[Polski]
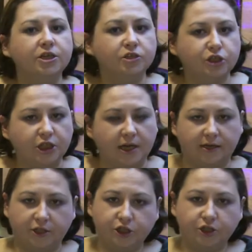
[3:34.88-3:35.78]

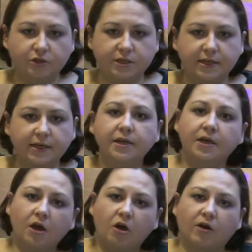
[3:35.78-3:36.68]
Schiller i siostry
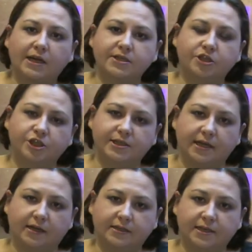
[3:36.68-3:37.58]
oraz Trzy
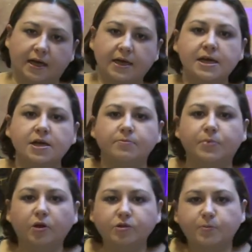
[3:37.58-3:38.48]
serca.
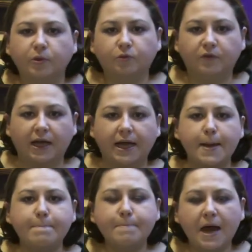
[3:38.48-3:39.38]
Biorąc pod
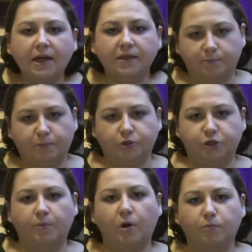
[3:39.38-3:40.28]
uwagę marny
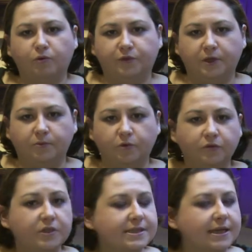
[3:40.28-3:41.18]
poziom obu filmów,
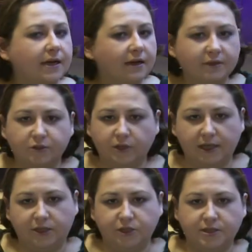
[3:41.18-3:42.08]
zakrawa to na
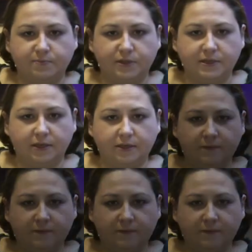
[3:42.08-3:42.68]
jakiś spisek.